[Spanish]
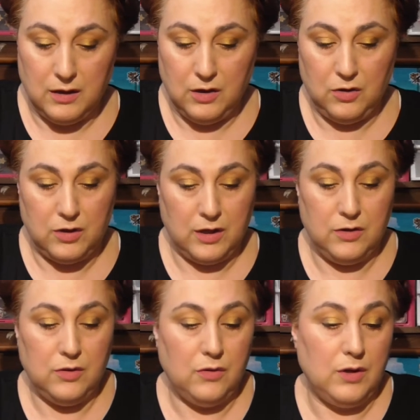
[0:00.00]
Lo que
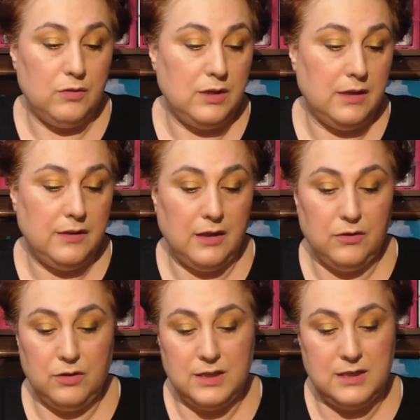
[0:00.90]
no he
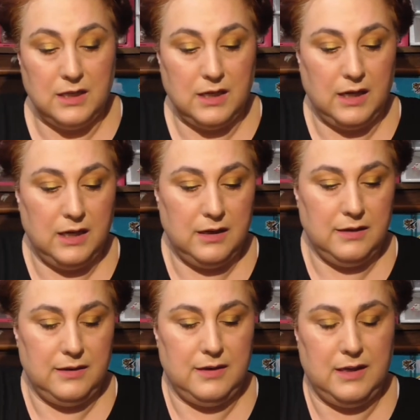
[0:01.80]
utilizado es el
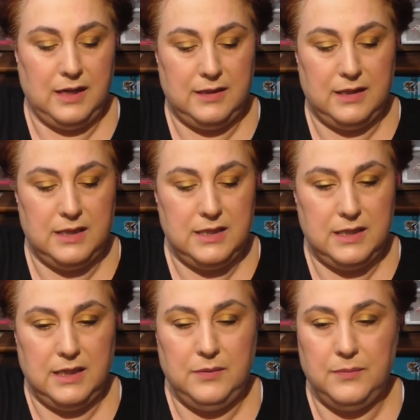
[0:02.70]
highlighter
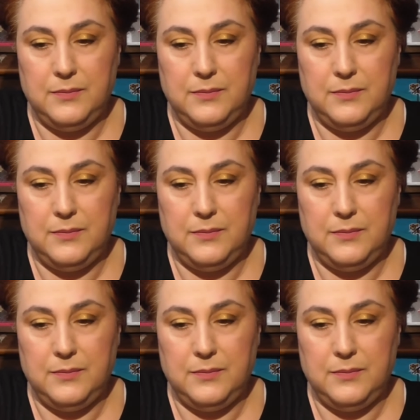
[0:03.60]
este.